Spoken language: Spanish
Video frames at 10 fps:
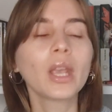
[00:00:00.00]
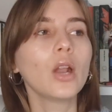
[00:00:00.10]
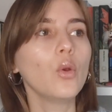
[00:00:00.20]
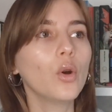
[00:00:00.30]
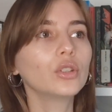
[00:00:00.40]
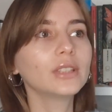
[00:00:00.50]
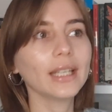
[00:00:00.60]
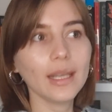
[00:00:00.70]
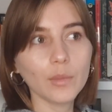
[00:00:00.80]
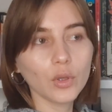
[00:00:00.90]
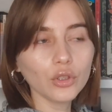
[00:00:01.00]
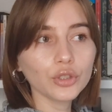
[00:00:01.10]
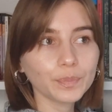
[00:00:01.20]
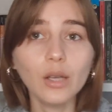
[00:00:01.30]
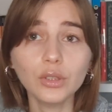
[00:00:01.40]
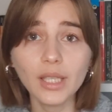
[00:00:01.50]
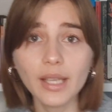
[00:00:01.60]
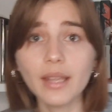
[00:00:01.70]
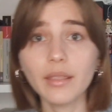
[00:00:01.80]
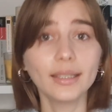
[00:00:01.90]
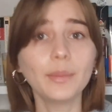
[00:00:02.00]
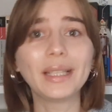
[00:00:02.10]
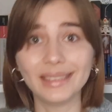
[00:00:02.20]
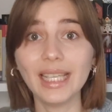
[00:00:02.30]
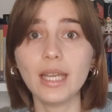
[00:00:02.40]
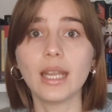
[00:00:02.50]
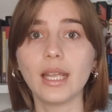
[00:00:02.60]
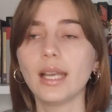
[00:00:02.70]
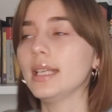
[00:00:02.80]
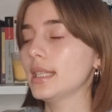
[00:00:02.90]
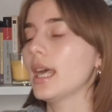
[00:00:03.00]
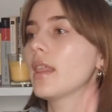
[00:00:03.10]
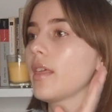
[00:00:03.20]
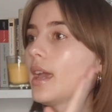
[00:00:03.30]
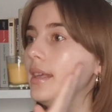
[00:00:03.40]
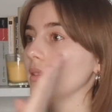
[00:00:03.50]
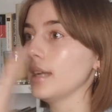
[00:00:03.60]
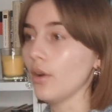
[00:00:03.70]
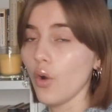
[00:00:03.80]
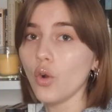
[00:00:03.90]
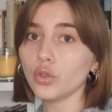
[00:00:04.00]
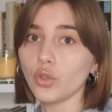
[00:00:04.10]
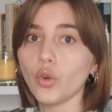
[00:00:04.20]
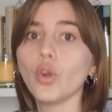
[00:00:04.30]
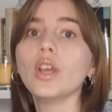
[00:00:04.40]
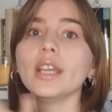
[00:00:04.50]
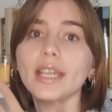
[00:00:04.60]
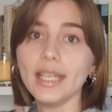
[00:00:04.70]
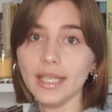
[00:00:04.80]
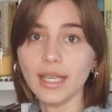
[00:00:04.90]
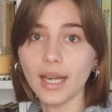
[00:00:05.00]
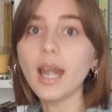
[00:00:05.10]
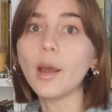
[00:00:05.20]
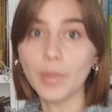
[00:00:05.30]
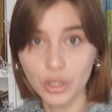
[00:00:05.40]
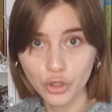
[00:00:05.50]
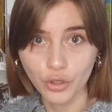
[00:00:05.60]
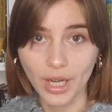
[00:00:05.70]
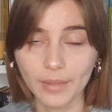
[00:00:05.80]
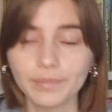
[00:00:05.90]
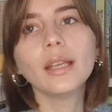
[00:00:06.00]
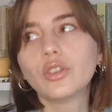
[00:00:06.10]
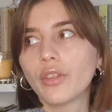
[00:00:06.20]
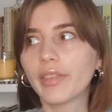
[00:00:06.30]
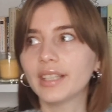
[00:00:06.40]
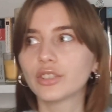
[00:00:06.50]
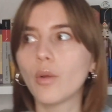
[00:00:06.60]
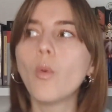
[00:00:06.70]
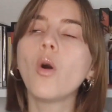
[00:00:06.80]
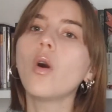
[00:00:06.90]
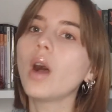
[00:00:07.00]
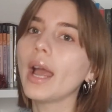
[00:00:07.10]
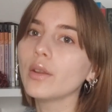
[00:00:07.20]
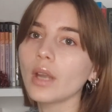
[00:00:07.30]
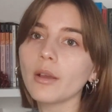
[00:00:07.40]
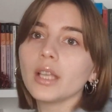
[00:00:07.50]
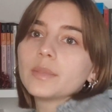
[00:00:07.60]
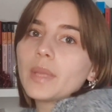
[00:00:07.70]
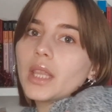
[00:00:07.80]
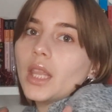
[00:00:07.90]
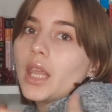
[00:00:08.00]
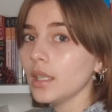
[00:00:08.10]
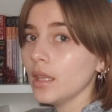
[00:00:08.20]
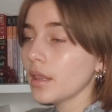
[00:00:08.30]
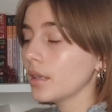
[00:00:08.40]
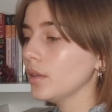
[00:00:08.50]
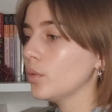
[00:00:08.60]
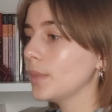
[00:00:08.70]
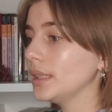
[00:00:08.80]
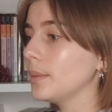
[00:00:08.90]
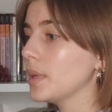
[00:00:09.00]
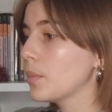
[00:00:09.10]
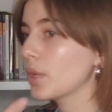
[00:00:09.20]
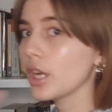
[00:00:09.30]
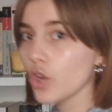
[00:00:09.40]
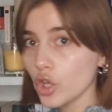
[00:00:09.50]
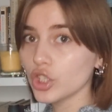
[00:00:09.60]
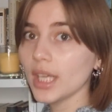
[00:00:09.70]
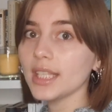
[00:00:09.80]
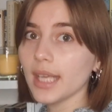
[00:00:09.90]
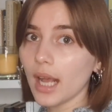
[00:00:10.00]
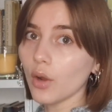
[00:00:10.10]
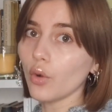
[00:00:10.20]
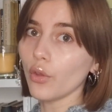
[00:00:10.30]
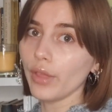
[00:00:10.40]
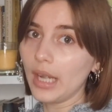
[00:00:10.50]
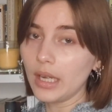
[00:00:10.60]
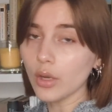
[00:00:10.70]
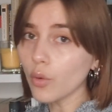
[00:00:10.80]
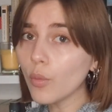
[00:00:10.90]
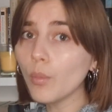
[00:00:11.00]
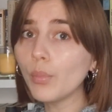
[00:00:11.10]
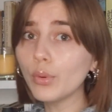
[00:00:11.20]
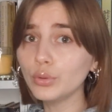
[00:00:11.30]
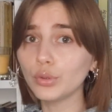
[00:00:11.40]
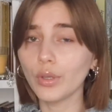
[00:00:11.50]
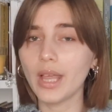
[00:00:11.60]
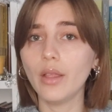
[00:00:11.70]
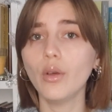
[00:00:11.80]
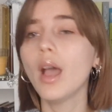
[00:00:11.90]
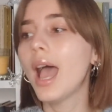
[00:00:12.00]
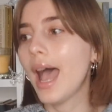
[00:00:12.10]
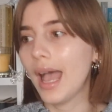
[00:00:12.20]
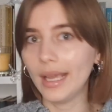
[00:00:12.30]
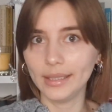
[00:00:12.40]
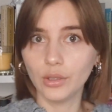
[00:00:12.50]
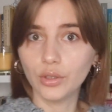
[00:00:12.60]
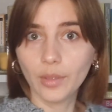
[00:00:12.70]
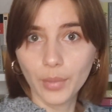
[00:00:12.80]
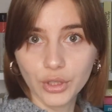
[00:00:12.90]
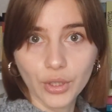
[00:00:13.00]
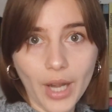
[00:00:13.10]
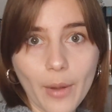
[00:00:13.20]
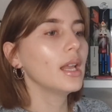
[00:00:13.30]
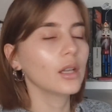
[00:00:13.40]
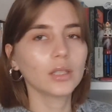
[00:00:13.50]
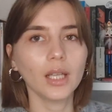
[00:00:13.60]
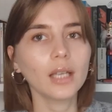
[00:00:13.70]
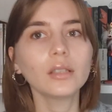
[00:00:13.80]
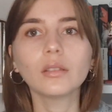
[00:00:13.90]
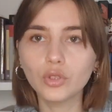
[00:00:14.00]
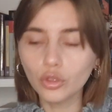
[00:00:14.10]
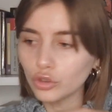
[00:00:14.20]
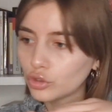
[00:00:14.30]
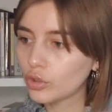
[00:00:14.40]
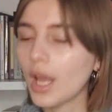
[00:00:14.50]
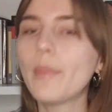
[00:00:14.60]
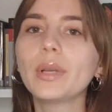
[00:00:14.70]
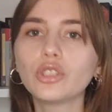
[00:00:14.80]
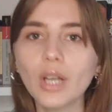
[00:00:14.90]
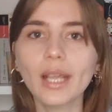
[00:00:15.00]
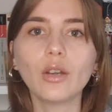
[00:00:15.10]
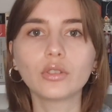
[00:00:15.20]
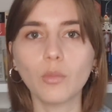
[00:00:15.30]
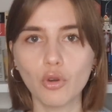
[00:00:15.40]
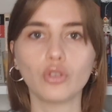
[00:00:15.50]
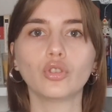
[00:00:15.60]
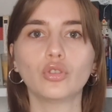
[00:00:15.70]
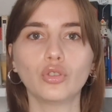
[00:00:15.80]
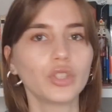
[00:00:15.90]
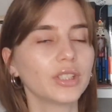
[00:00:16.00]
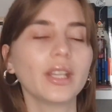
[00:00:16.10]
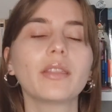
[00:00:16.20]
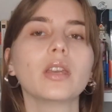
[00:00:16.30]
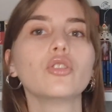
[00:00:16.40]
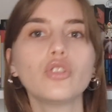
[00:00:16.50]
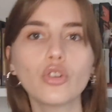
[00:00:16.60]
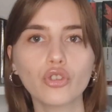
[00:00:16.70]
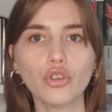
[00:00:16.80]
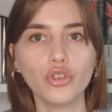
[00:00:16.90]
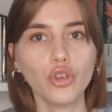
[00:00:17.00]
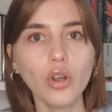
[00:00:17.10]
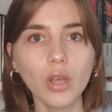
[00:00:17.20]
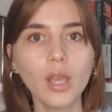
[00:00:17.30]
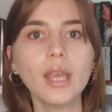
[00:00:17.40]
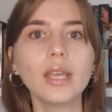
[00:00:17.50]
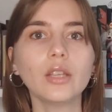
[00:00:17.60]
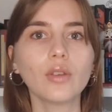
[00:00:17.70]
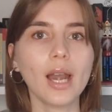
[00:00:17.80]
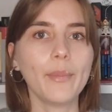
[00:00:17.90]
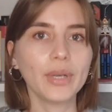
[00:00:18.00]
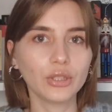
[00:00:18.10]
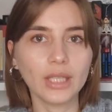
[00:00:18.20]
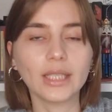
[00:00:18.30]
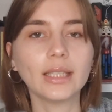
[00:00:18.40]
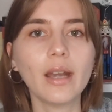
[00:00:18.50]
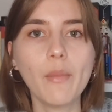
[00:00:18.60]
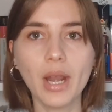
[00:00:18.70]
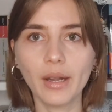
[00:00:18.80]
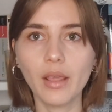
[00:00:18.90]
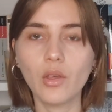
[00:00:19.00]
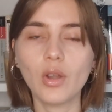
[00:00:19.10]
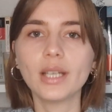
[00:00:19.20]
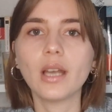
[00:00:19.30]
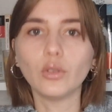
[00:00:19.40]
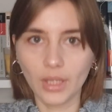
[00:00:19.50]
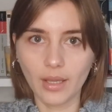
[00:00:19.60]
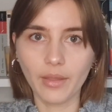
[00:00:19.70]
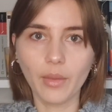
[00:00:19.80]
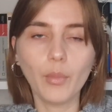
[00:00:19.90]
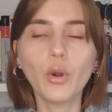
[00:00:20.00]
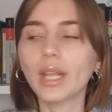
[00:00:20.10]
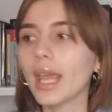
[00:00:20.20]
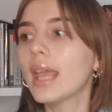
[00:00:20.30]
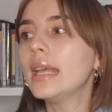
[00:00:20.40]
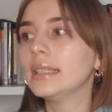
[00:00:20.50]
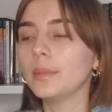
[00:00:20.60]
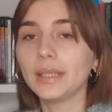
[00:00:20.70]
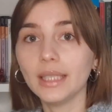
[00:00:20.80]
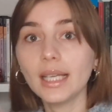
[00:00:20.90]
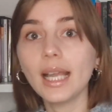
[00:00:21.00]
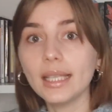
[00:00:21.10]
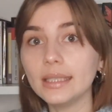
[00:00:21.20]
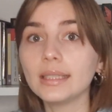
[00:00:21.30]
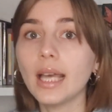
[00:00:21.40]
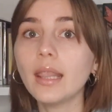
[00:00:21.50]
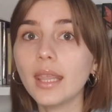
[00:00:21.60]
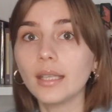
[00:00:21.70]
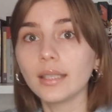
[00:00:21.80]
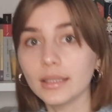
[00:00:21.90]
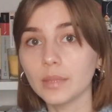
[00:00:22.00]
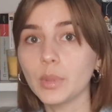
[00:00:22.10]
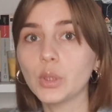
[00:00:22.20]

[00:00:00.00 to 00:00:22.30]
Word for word: Luego tenemos la otra edad que se mantiene la distancia entre el otro y la persona. Entonces, como hay una especie de incertidumbre también porque no se llega a conocer en ningún punto dado a esa otra persona. La otra edad son todas las personas que no somos nosotros, es decir, yo soy yo y todas las personas que están a mi alrededor es la otra edad porque se mantiene la distancia entre esas